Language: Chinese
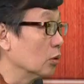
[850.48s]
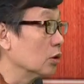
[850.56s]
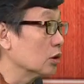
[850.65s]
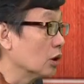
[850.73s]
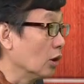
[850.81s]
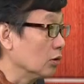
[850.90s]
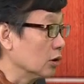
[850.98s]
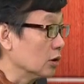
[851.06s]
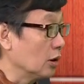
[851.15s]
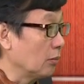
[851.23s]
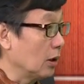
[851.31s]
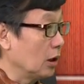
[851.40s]
多少，你
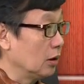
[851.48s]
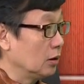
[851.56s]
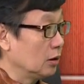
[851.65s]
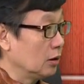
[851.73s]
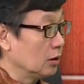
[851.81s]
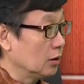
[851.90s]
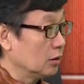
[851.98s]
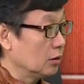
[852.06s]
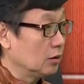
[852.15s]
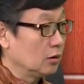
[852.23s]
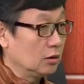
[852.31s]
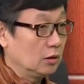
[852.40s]
知道吧？多少？
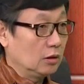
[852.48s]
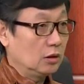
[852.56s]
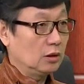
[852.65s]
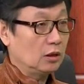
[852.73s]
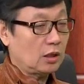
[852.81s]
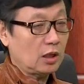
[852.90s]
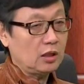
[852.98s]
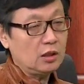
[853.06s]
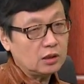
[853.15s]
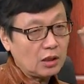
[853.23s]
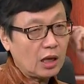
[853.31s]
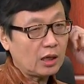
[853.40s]
他
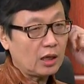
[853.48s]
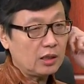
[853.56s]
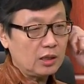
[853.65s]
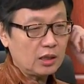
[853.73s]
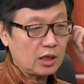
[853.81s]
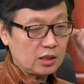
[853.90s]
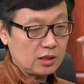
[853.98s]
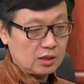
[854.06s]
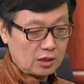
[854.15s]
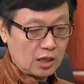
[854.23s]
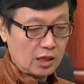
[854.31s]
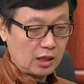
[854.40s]
大概应该是
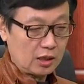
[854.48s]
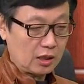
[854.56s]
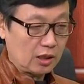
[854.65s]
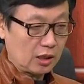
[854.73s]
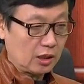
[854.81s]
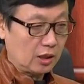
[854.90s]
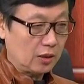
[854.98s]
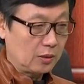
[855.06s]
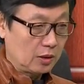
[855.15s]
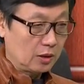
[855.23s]
在呃。